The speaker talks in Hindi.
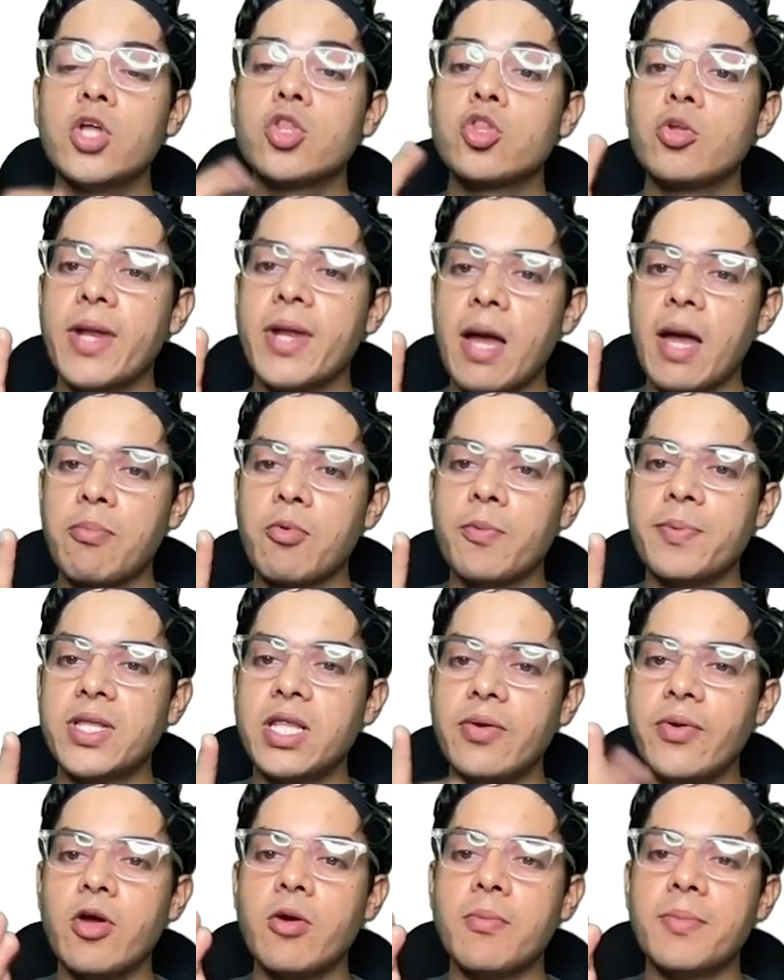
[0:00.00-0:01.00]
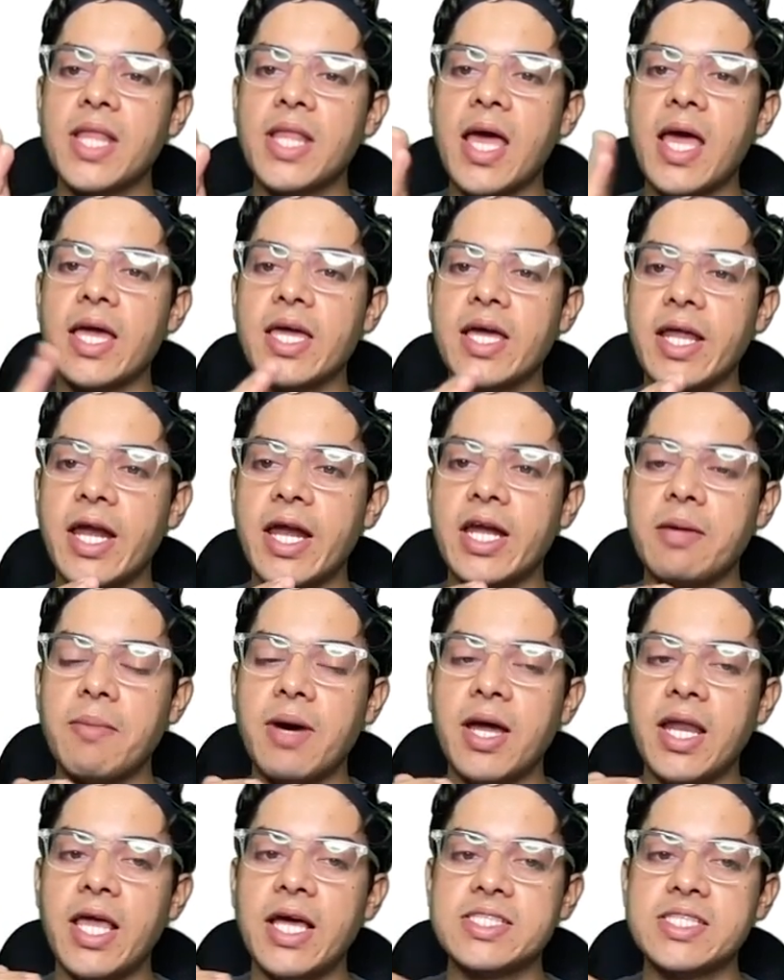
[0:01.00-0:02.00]
तो मैंने आपको पिछली वीडियो में बताया कि ग्रेट
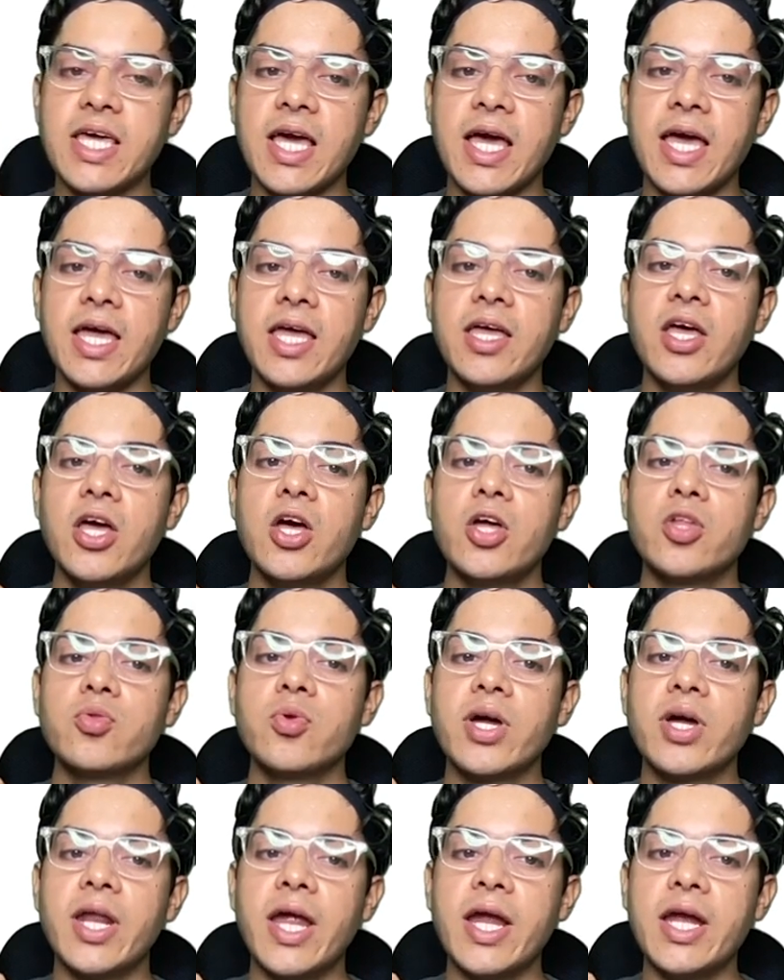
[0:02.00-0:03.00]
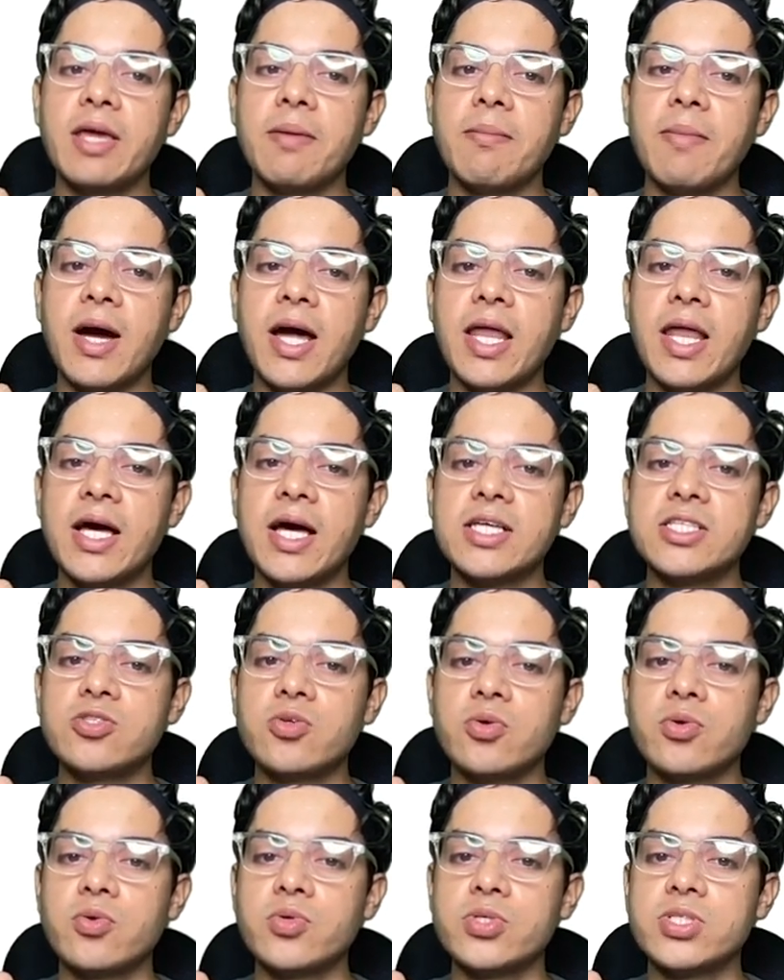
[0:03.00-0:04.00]
हिमालयास क्या है तो ग्रेट हिमालयाज
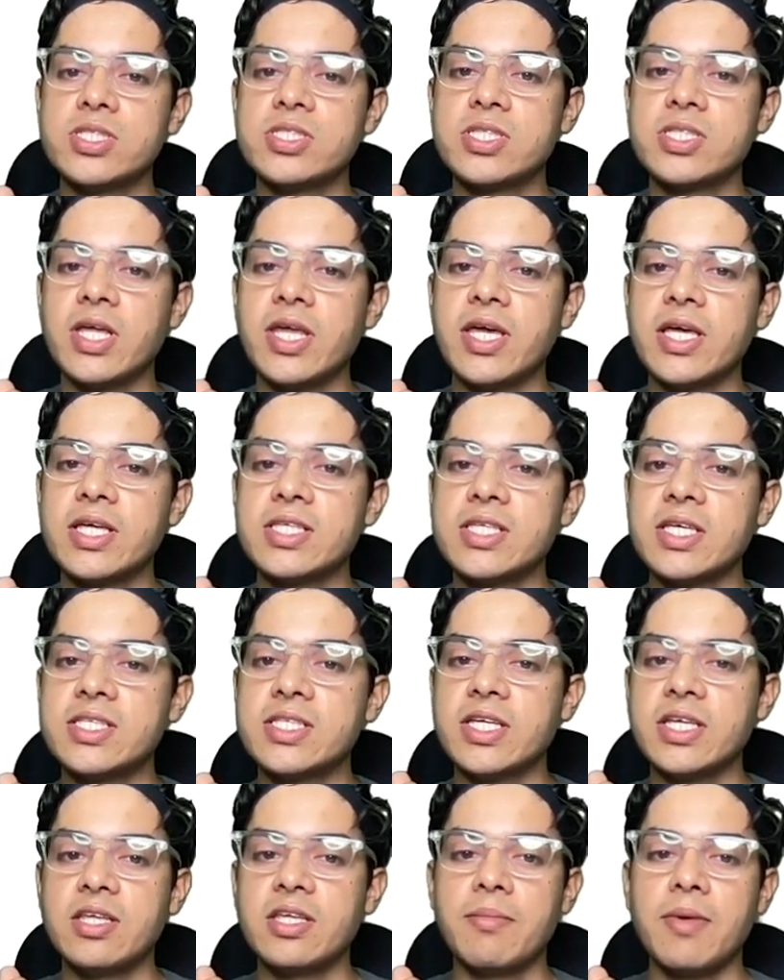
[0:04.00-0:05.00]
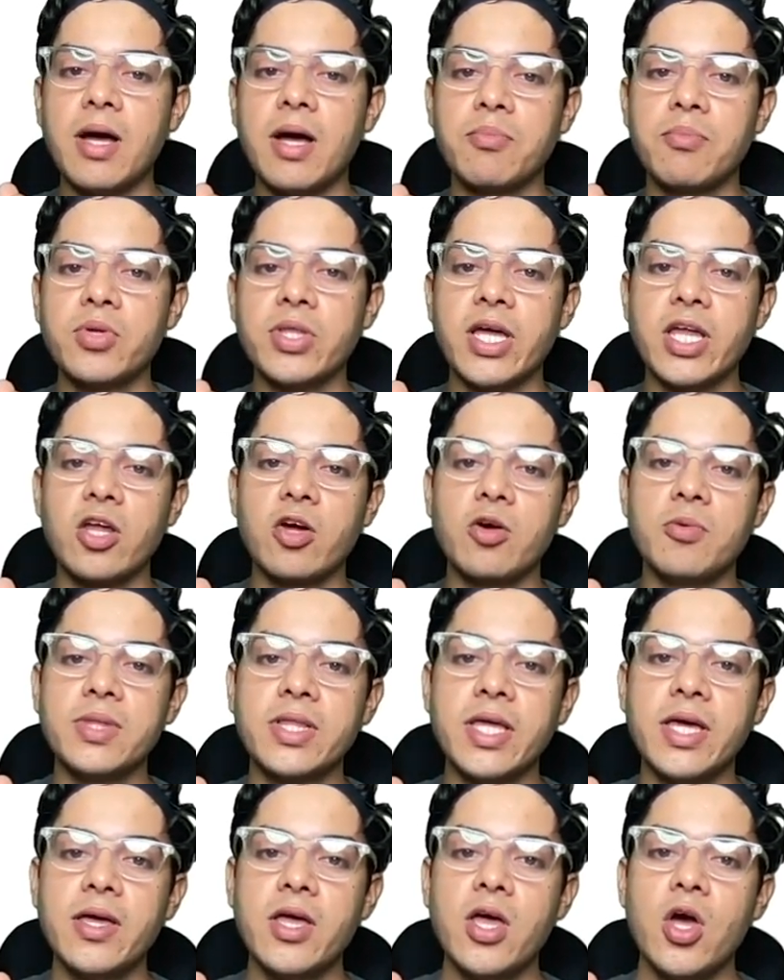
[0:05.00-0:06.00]
जो कुछ इस तरीके से इस रीजन में आपको देखने को
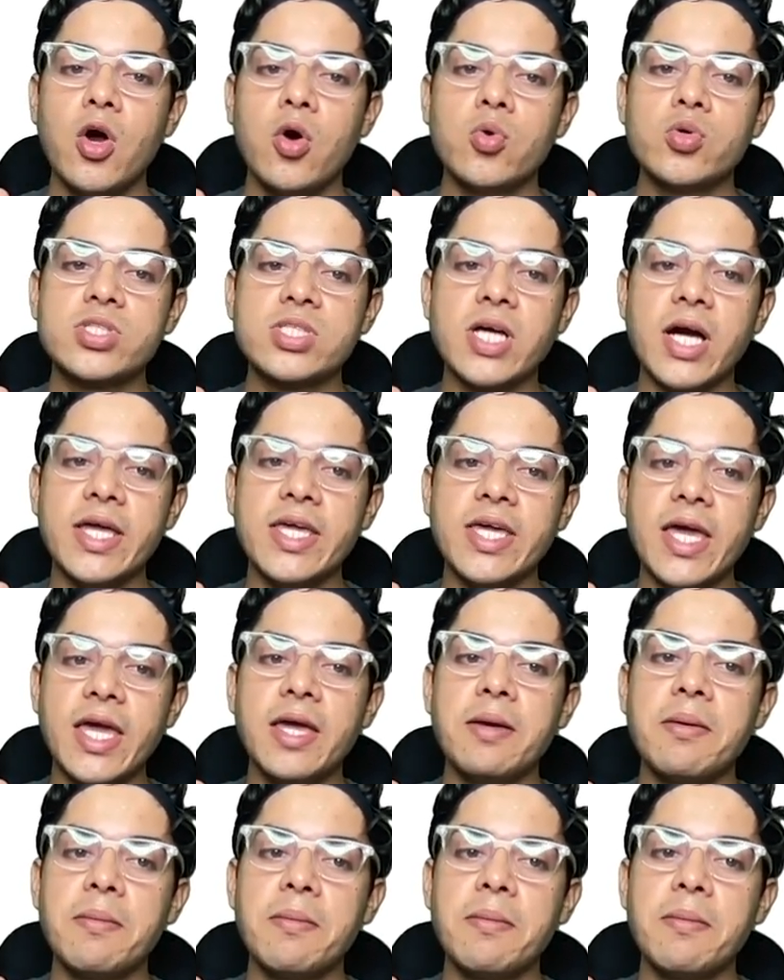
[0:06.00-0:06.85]
मिलते हैं उसका ये